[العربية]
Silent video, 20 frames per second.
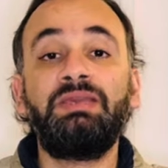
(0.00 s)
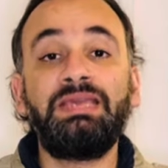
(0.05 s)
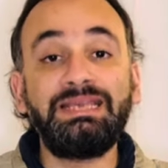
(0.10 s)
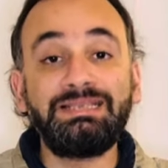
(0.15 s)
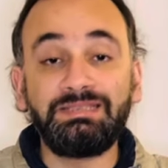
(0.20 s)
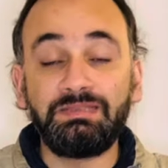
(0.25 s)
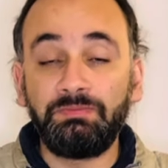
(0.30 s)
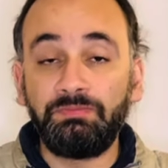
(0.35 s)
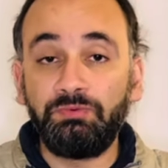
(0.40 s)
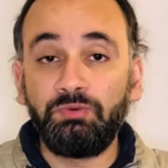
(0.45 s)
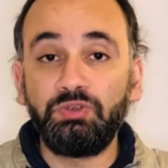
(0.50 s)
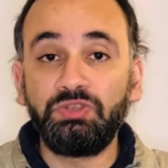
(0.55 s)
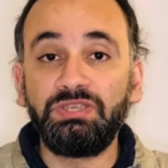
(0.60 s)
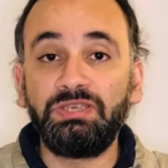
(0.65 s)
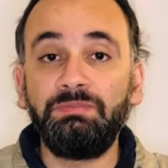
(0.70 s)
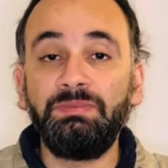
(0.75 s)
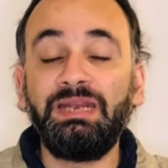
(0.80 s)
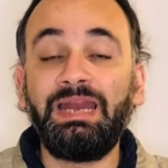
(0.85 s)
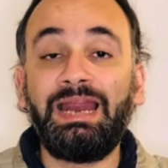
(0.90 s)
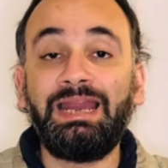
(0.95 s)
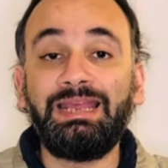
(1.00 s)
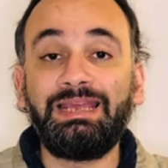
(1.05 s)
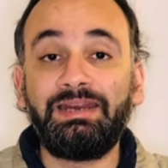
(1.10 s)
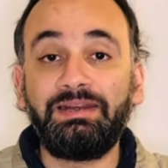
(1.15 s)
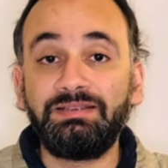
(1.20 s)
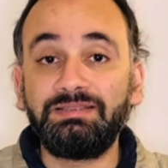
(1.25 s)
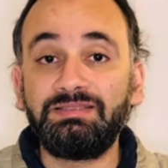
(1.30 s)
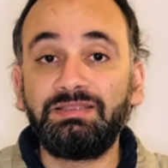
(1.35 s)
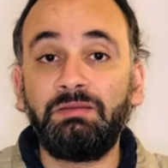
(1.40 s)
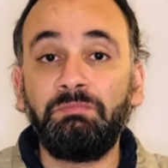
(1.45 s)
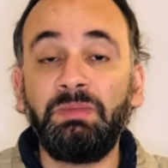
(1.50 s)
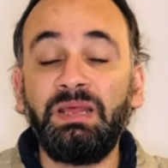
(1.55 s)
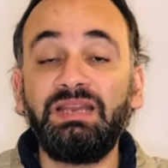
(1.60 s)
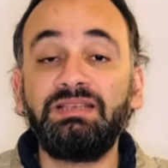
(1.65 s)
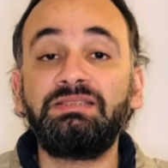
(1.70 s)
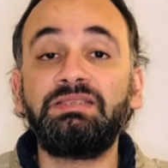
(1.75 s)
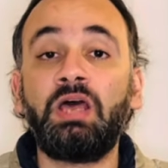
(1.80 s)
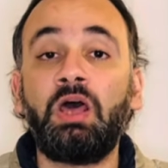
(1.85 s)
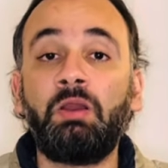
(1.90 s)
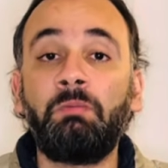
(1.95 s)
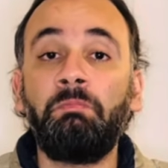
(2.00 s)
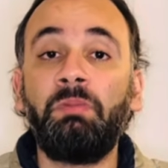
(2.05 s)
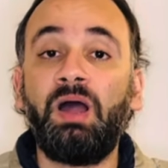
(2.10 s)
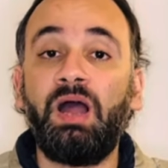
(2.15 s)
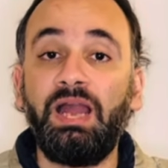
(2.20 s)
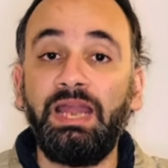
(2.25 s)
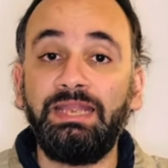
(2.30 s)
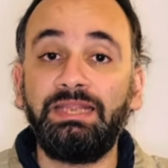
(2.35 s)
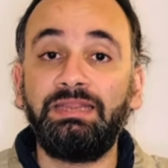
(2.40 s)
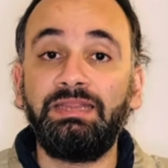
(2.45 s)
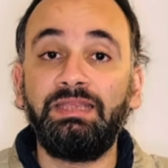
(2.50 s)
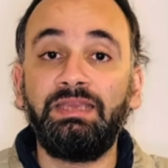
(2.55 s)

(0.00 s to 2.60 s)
كسب فوز كبير على كريستال بالاس 4-2